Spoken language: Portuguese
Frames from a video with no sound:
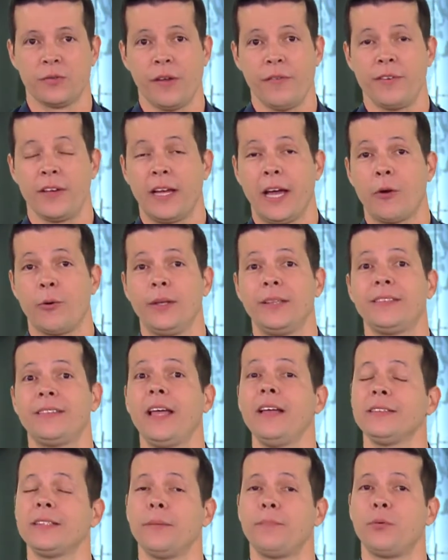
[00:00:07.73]
vai ficar
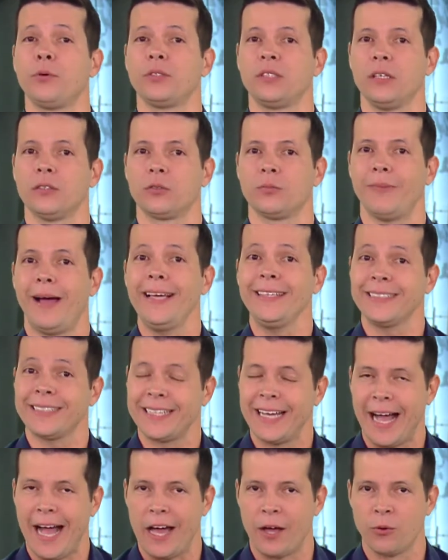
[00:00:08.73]
80% mais
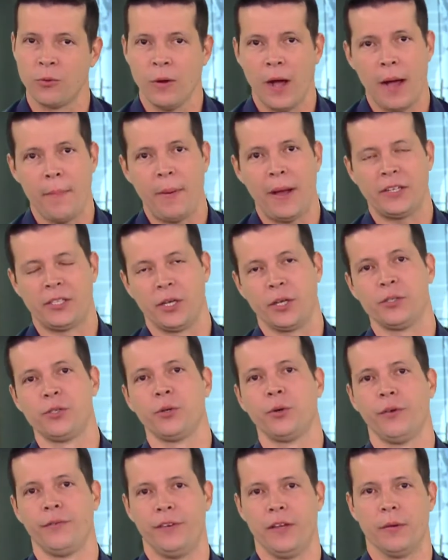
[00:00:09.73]
caro a partir de
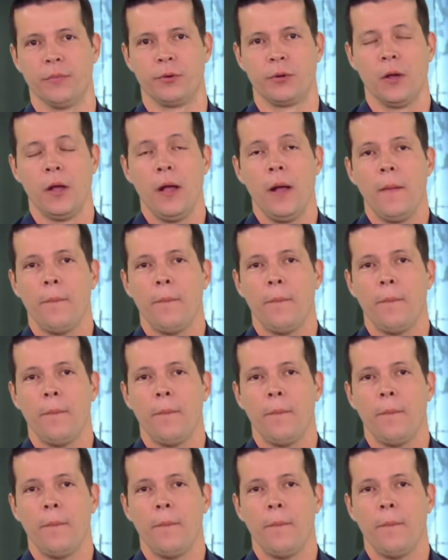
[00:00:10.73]
novembro.